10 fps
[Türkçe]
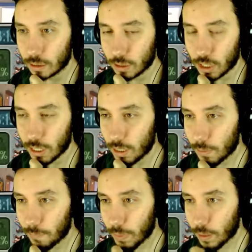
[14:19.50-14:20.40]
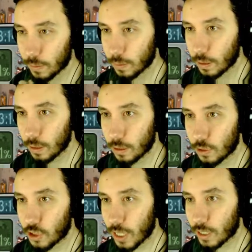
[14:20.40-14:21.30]
şeyi
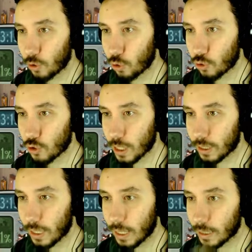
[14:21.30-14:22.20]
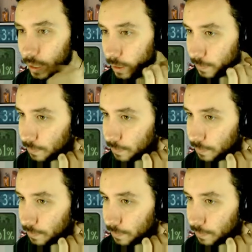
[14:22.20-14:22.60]
çiçekleri öldürecek. Diğeri de